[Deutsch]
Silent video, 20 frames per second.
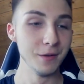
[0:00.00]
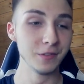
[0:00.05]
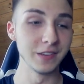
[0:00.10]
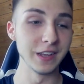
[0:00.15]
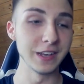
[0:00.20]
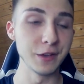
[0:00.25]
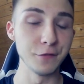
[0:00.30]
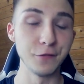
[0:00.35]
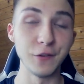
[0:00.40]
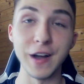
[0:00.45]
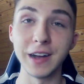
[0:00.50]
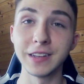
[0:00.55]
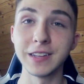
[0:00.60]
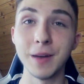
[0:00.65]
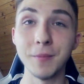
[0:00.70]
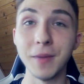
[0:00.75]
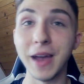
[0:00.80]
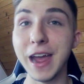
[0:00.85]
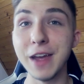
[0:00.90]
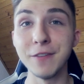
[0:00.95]
sich gefragt
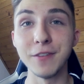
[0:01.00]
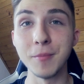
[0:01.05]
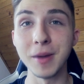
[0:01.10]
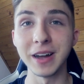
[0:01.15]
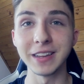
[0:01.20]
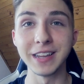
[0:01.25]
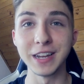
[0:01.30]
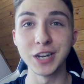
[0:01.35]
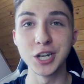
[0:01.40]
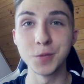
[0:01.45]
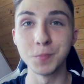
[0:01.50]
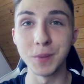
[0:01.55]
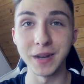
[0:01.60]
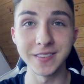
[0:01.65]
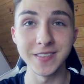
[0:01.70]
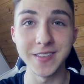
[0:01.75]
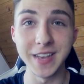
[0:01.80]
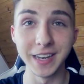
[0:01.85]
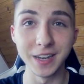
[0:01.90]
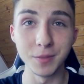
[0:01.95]
haben, ey, wann macht der
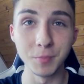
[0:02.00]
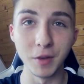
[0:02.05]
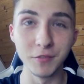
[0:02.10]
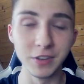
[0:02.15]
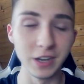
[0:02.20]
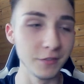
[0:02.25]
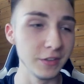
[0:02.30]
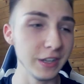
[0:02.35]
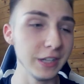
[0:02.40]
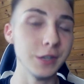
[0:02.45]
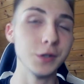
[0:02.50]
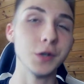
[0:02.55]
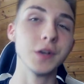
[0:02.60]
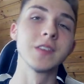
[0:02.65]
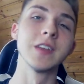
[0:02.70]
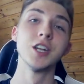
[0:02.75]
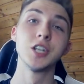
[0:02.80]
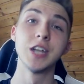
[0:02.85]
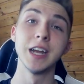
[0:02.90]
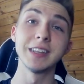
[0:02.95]
Spaß, dir nicht mal wieder
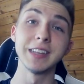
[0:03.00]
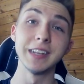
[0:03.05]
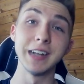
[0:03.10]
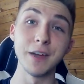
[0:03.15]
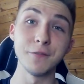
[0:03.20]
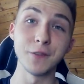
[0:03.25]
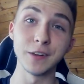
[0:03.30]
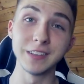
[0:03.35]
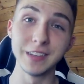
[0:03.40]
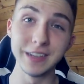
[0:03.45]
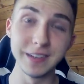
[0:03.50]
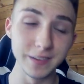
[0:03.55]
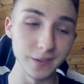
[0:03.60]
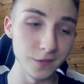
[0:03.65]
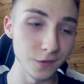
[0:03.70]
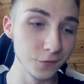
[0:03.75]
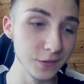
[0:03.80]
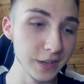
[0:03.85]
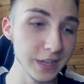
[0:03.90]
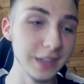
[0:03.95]
Videos? Schickt ihnen einfach
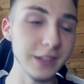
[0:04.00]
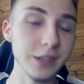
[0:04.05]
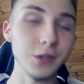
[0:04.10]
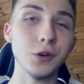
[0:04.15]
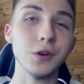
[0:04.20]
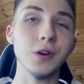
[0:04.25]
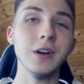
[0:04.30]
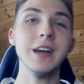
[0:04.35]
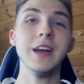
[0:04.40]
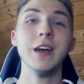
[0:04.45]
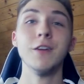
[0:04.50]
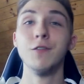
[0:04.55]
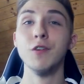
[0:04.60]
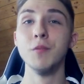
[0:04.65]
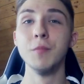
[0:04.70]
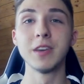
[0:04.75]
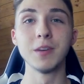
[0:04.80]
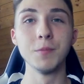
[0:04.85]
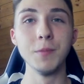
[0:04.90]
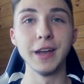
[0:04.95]
dieses Video, würde
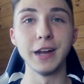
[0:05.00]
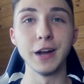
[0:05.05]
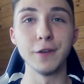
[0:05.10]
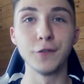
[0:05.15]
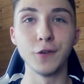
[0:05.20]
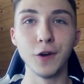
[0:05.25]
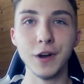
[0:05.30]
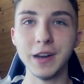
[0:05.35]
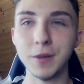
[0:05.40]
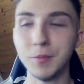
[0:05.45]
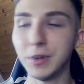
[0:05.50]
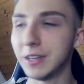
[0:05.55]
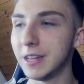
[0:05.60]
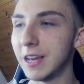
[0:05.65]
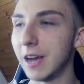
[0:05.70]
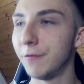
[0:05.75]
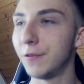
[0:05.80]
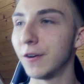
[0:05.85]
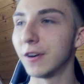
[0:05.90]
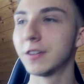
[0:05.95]
mich mega freuen, damit die
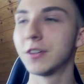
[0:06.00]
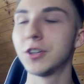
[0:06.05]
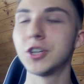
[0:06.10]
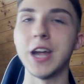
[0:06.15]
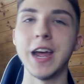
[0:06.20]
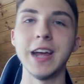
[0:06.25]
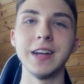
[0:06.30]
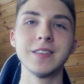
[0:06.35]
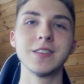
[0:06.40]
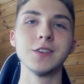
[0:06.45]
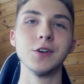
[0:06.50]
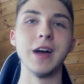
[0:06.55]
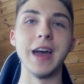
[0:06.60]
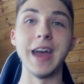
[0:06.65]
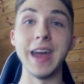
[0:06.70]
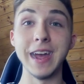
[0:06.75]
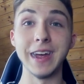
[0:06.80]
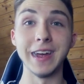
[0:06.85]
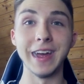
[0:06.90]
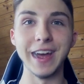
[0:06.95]
einfach checken, so,
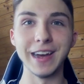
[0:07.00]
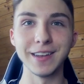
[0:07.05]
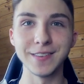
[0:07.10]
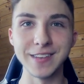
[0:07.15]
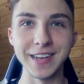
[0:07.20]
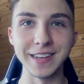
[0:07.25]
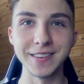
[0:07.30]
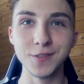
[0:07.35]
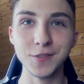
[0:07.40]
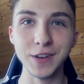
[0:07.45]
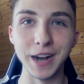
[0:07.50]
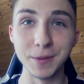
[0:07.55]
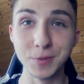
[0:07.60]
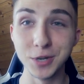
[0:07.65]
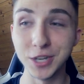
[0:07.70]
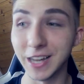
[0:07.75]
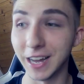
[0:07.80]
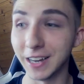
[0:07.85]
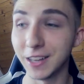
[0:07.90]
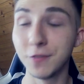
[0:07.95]
ey, er ist jetzt wieder am
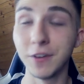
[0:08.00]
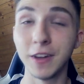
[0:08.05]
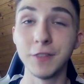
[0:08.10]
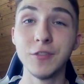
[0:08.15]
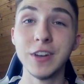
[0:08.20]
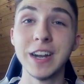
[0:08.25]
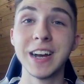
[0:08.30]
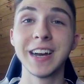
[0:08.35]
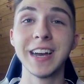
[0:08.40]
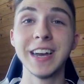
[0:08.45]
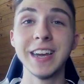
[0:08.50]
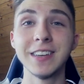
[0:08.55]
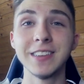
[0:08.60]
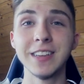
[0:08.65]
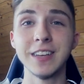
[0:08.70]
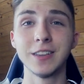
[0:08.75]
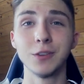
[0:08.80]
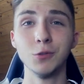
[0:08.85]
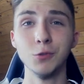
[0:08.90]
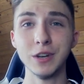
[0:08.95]
Start. Ich werde wieder
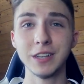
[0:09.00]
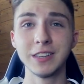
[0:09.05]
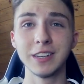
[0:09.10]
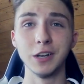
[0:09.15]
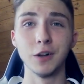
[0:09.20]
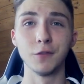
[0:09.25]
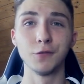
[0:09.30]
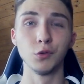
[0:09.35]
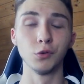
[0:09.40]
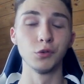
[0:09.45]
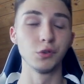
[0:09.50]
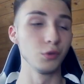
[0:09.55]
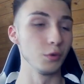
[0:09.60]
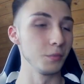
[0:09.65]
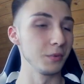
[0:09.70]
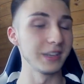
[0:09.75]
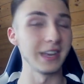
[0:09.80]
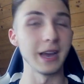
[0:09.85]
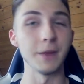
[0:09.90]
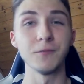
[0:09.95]
richtig durchdrehen auf
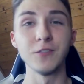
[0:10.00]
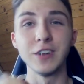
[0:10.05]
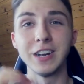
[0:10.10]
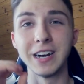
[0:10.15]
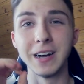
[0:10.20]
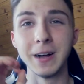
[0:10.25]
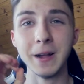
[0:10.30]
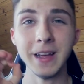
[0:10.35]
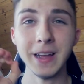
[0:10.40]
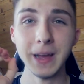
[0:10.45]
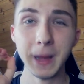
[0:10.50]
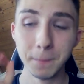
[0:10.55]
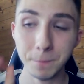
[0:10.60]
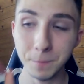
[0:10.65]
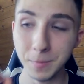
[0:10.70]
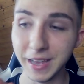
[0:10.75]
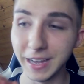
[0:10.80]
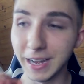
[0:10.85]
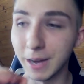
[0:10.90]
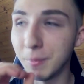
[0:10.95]
YouTube. Ich habe wieder
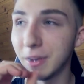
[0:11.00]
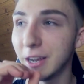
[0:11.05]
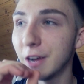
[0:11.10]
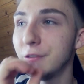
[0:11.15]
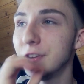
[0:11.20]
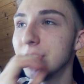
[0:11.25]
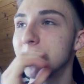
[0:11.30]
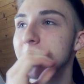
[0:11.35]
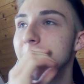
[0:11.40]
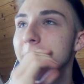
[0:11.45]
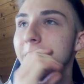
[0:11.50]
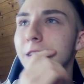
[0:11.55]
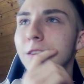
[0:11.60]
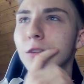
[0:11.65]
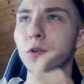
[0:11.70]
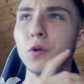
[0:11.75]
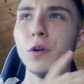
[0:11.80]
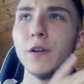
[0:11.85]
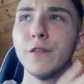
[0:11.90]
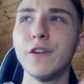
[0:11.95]
mega, mega viel Zeit,
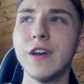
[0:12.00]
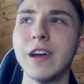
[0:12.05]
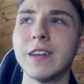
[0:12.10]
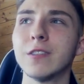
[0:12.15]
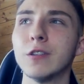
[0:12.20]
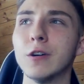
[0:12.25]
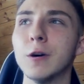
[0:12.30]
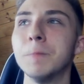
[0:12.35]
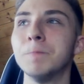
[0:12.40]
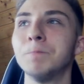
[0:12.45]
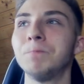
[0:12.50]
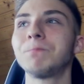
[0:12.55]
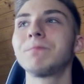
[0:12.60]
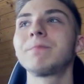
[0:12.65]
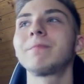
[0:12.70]
also ungefähr so